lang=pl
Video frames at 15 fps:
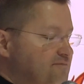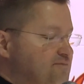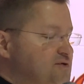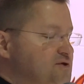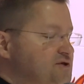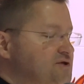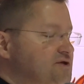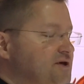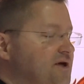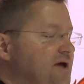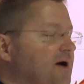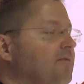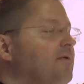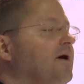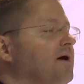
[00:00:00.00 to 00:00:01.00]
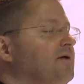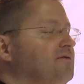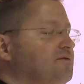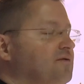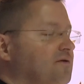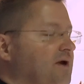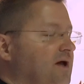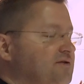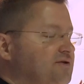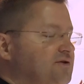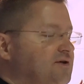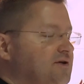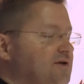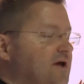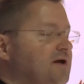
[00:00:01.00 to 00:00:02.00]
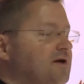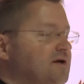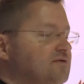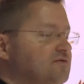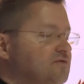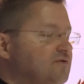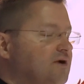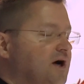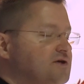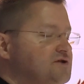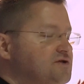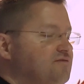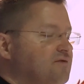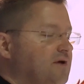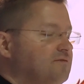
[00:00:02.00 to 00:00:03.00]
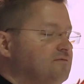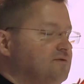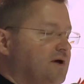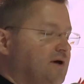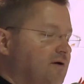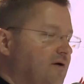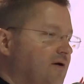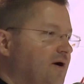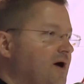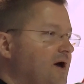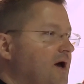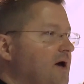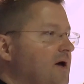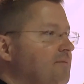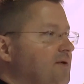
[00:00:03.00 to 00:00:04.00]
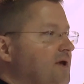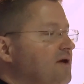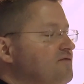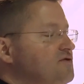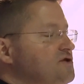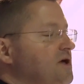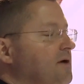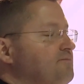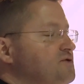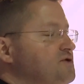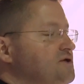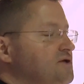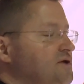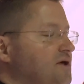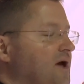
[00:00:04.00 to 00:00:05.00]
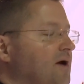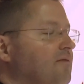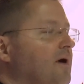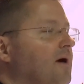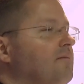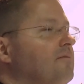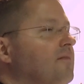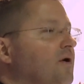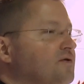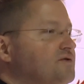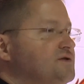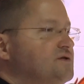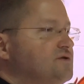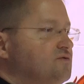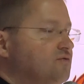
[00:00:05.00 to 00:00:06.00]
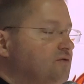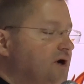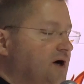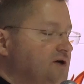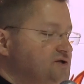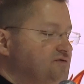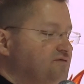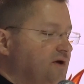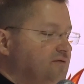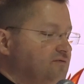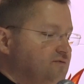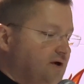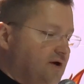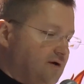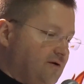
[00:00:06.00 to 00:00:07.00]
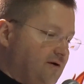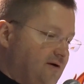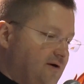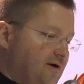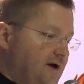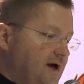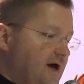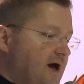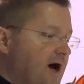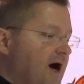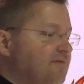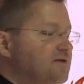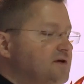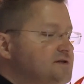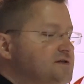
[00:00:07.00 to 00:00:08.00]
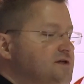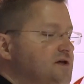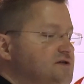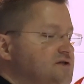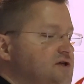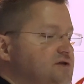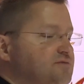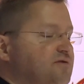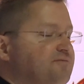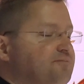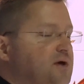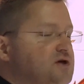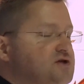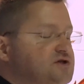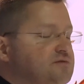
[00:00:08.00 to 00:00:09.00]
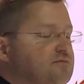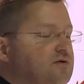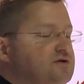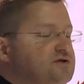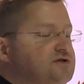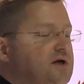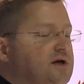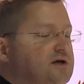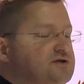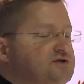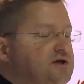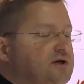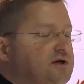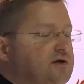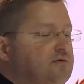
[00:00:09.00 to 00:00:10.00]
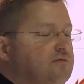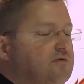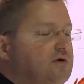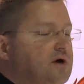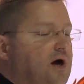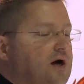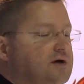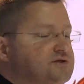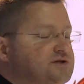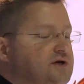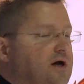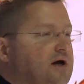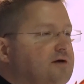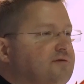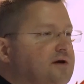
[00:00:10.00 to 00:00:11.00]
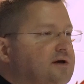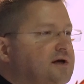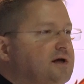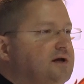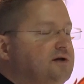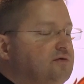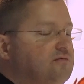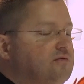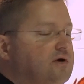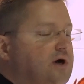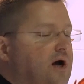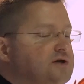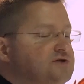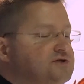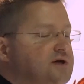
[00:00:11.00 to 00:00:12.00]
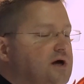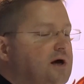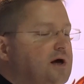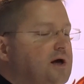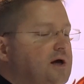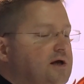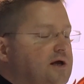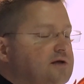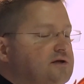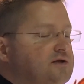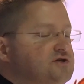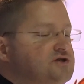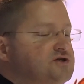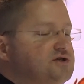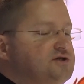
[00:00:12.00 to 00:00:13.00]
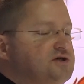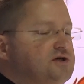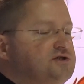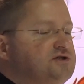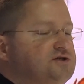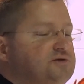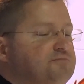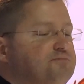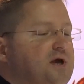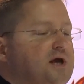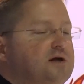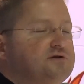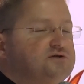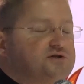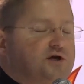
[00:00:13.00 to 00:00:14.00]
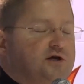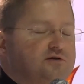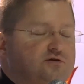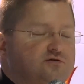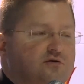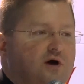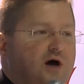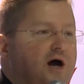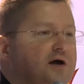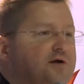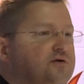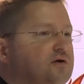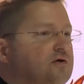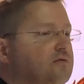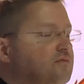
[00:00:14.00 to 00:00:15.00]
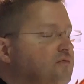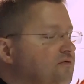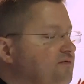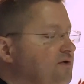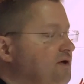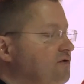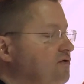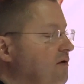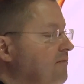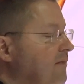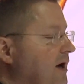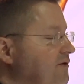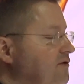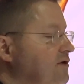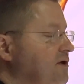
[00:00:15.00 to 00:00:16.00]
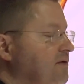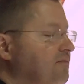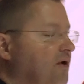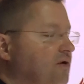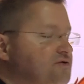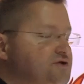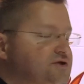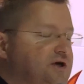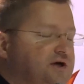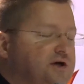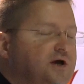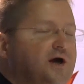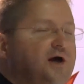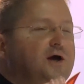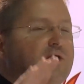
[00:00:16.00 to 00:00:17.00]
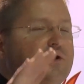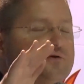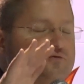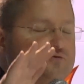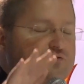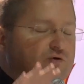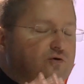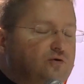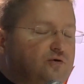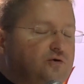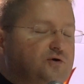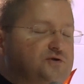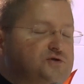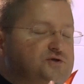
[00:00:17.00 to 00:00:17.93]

przyjęła to natchnienie Ducha Świętego. Pierwsza przyjęła moc Ducha Świętego. A więc jesteśmy w pierwszym rozdziale Księgi Łukasza, Ewangelii Łukasza 1:35, kiedy to anioł mówi do Matki Bożej: Duch